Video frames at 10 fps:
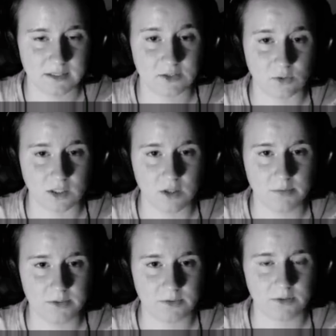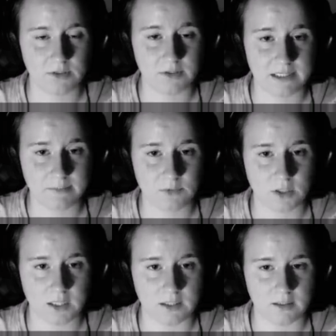Ist unglaublich, oder? Es leben noch
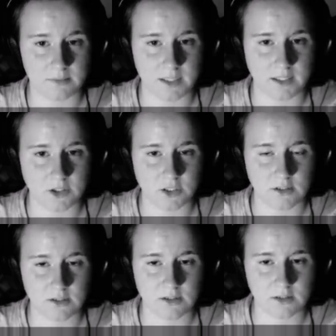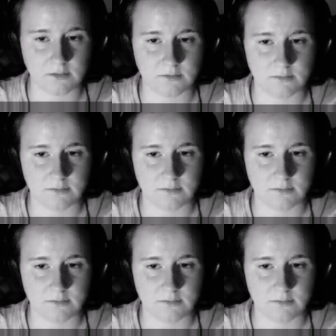alle, aber ein Gen ist nicht drin.